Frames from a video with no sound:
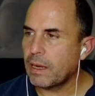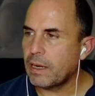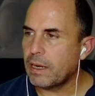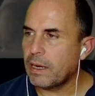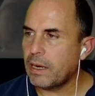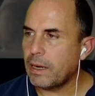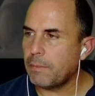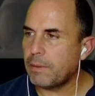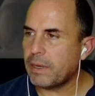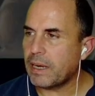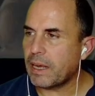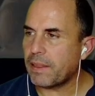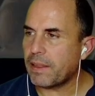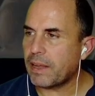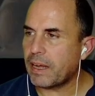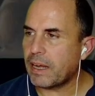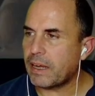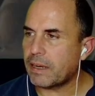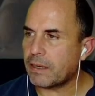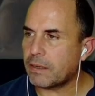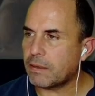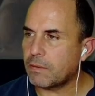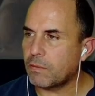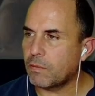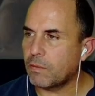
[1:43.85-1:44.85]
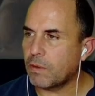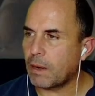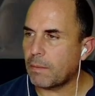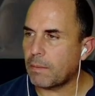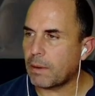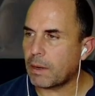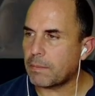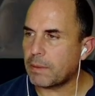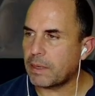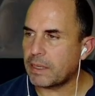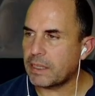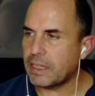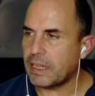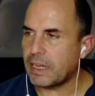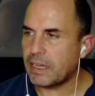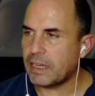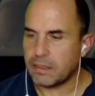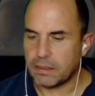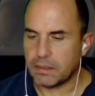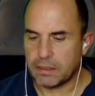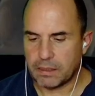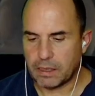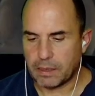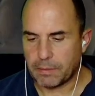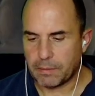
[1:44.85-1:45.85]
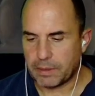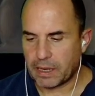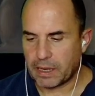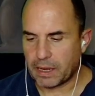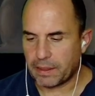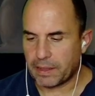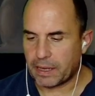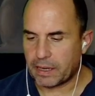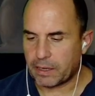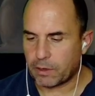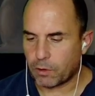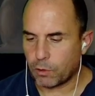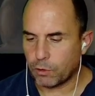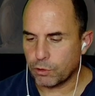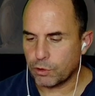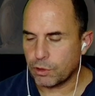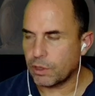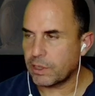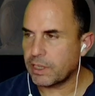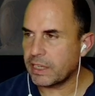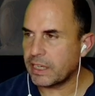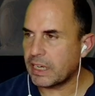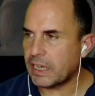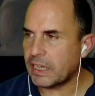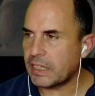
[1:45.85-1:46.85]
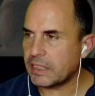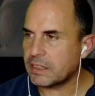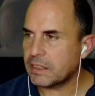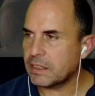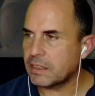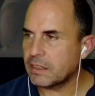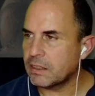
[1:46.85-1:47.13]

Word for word: Le voy a dar una barbaridad, le voy a dar 8 GB.